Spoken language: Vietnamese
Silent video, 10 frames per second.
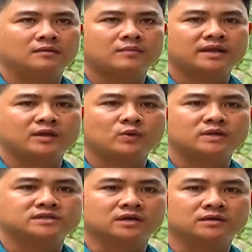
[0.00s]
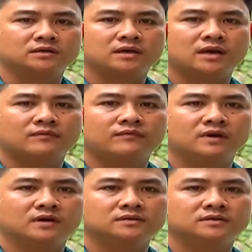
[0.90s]
ban chỉ huy sự ờ,
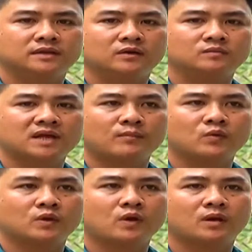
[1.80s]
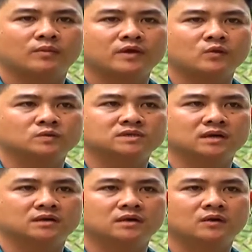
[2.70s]
phường cũng tham mưu cho hội đồng nghĩa vụ quân
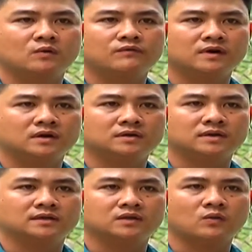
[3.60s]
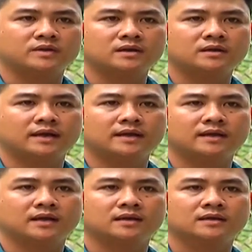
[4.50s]
sự ờ, của phường tổ chức cái
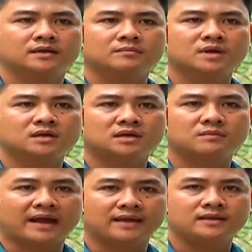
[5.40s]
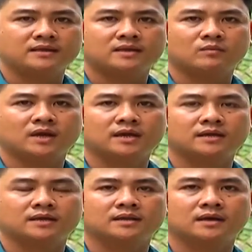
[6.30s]
ờ, bước thứ bảy trong
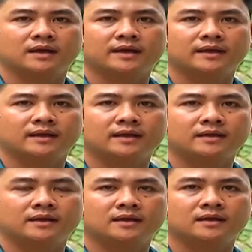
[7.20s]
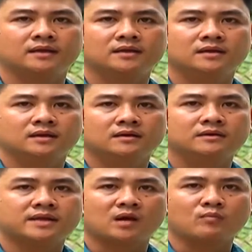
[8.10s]
cái thực hiện cái
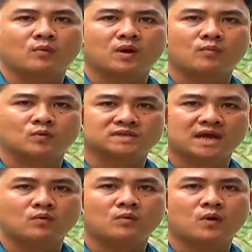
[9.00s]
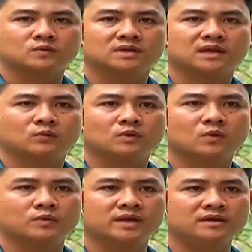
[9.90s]
hướng dẫn 1016 của Bộ Tư lệnh Quân
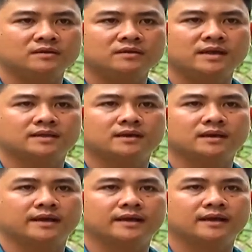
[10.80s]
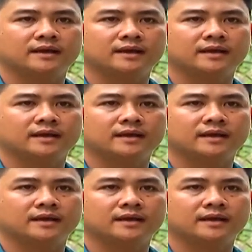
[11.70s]
khu 9 về thực hiện